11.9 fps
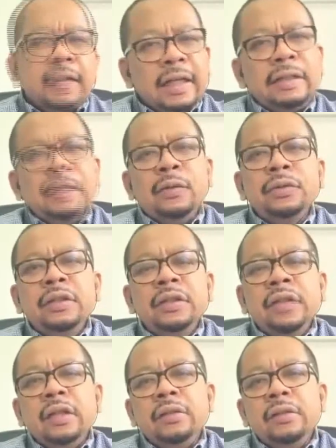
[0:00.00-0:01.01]
Nah, jadi kata
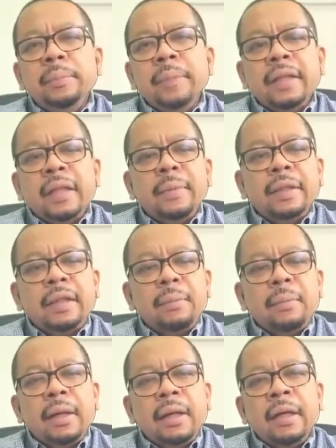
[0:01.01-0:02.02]
kuncinya itu
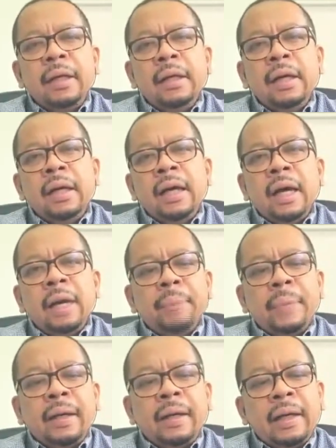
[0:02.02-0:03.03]
pertama-tama
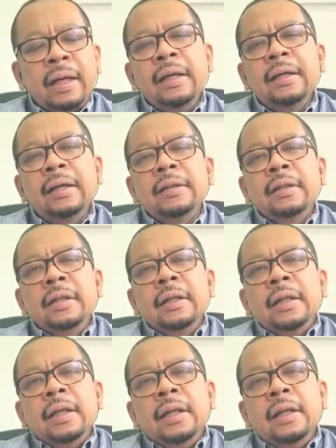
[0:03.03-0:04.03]
apakah
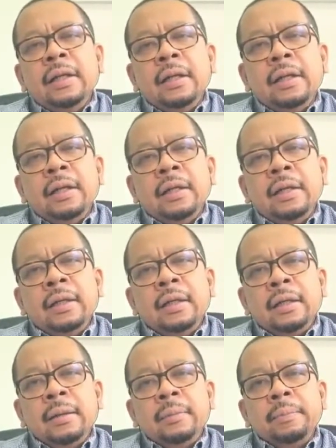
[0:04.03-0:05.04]

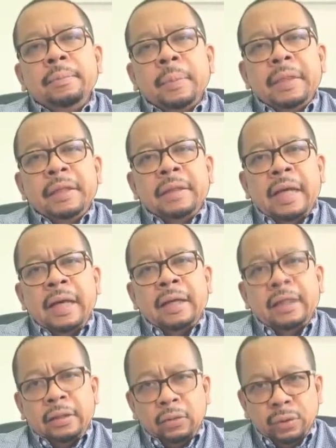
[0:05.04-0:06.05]
eh,
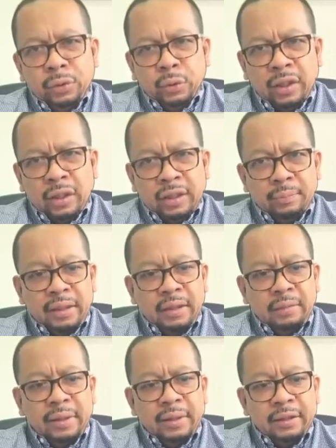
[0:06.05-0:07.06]
permintaan atau usulan
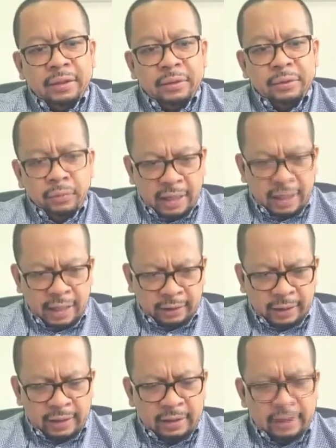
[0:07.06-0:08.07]
amandemen itu
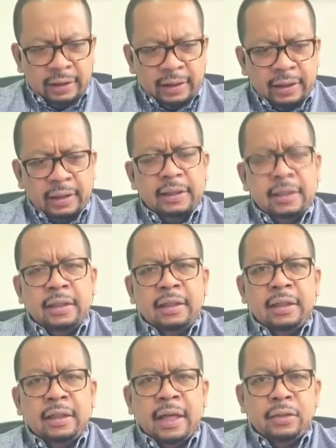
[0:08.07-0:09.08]
akan
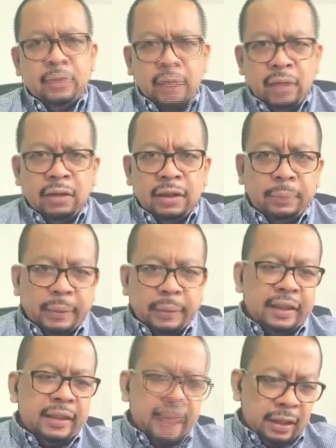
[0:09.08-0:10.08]
diajukan oleh
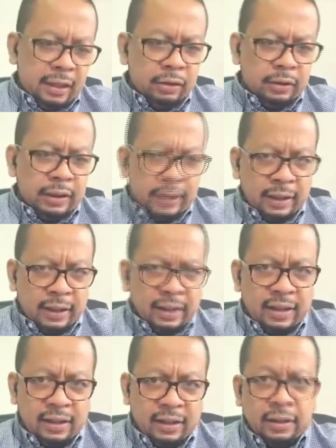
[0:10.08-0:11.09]
sepertiga
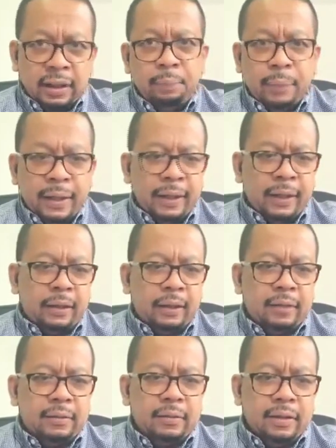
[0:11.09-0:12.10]
anggota anggota
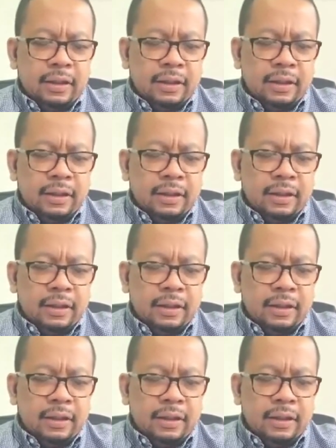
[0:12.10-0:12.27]
MPR.